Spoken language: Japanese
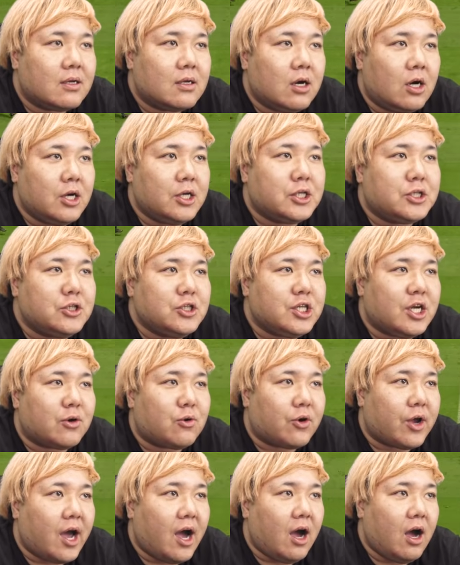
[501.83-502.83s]
あ行くには
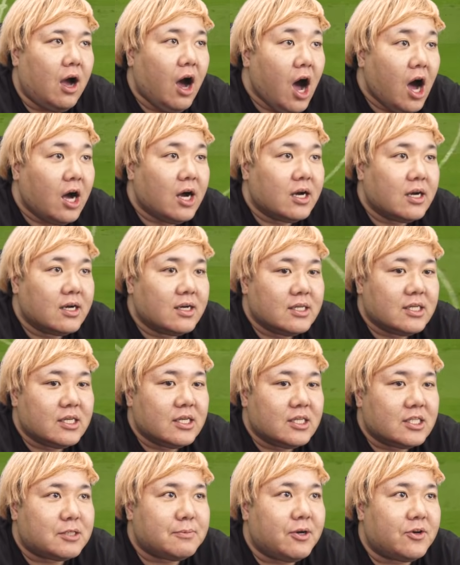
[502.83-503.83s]
これ
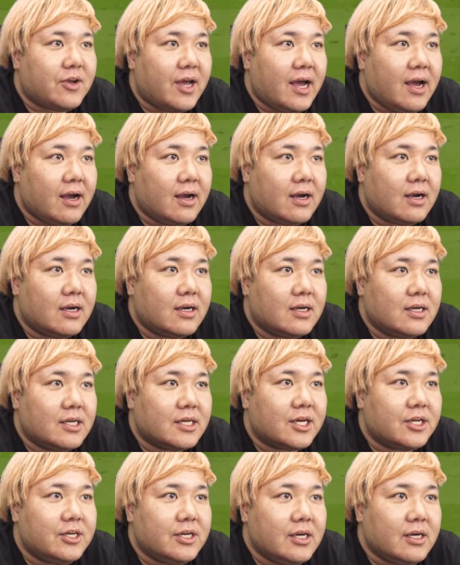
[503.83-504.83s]
シメオレい
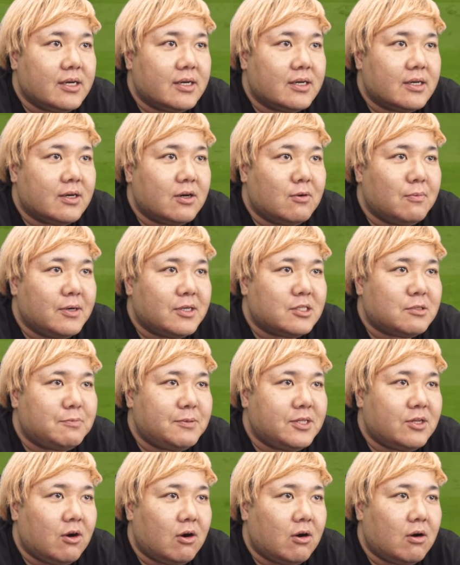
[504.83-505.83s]
けるまあ
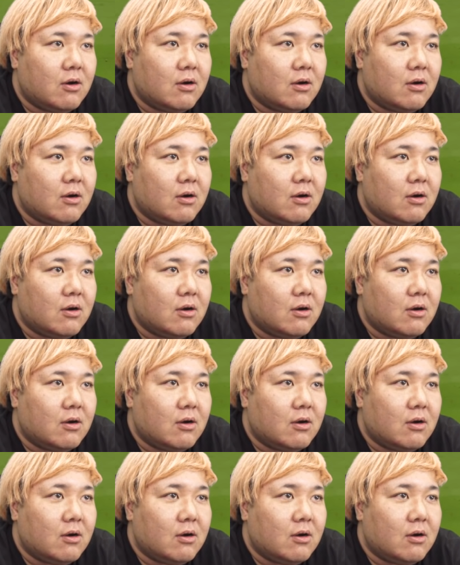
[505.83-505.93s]
スピードい